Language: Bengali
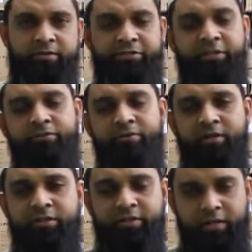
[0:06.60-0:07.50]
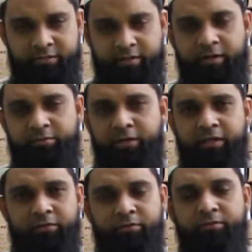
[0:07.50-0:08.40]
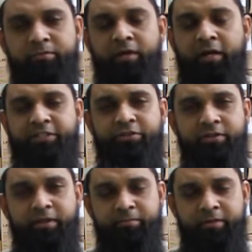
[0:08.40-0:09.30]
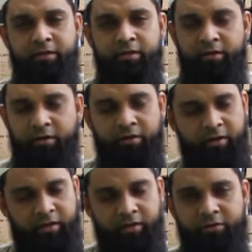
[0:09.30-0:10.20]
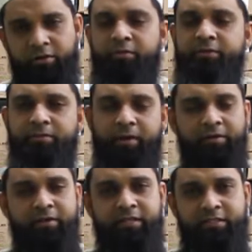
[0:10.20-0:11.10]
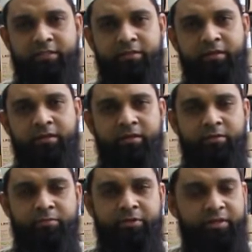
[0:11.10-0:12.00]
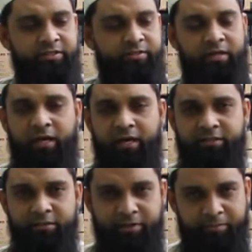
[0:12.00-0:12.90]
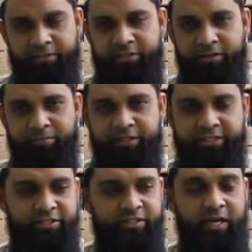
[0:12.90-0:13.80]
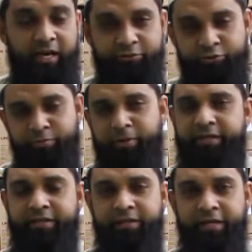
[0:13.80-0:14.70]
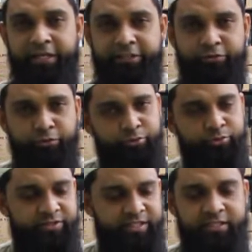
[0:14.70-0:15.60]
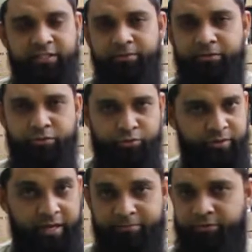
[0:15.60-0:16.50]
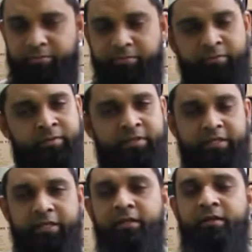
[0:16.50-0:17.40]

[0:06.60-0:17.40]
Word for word: ডিয়ার ভিউয়ার্স আসসালামু আলাইকুম আশা করি আপনারা আল্লাহর রহমতে ভালোই আছেন ভিউয়ার্স আজ আমি আপনাদের সামনে এসেছি আসুস ব্র্যান্ডের একটি নতুন সিরিজ এবং নতুন ল্যাপটপ নিয়ে